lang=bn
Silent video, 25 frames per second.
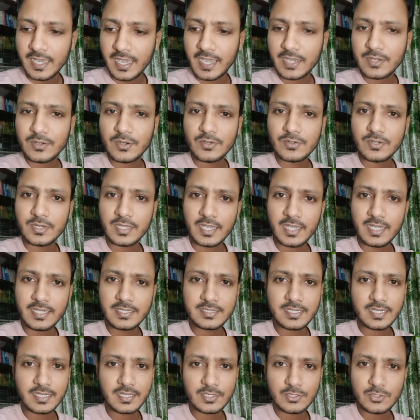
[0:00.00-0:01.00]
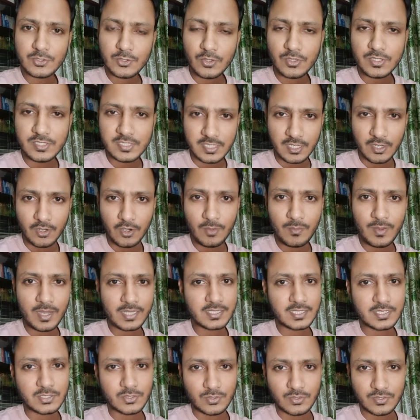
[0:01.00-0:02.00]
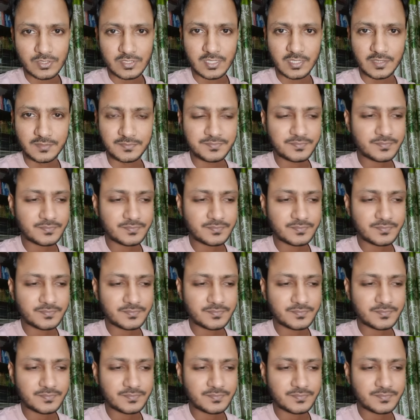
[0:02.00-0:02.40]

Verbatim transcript: এখন এই যে চলছে অবাধে চলছে